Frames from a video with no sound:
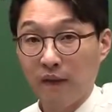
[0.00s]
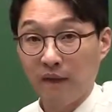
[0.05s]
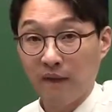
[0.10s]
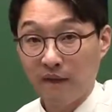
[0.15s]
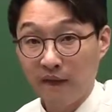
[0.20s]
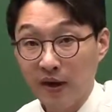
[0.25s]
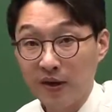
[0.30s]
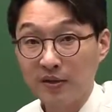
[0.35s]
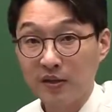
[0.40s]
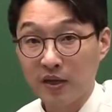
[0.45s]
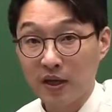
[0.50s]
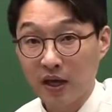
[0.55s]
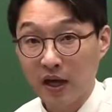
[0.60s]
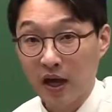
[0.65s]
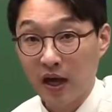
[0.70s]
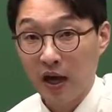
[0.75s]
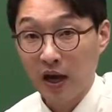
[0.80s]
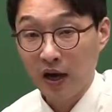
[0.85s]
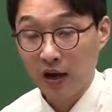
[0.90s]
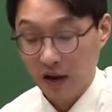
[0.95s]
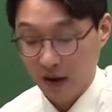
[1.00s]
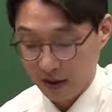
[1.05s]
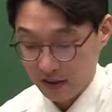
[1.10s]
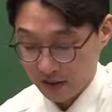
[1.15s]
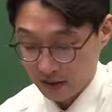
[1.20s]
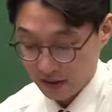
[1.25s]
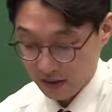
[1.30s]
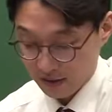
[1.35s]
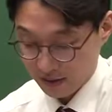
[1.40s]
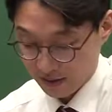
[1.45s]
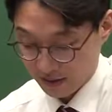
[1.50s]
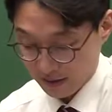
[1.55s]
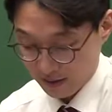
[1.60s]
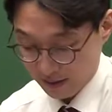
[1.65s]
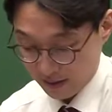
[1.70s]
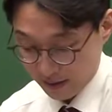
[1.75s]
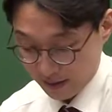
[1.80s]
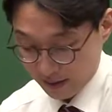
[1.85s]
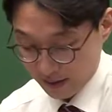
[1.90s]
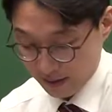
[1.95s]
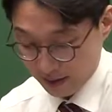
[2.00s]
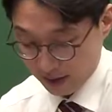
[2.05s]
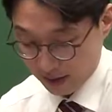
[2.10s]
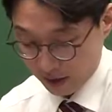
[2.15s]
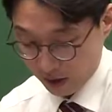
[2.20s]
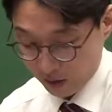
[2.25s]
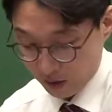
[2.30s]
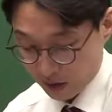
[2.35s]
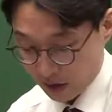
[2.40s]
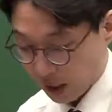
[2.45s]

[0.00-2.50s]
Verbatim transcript: 여기 처리가 아시죠? 응. 그리고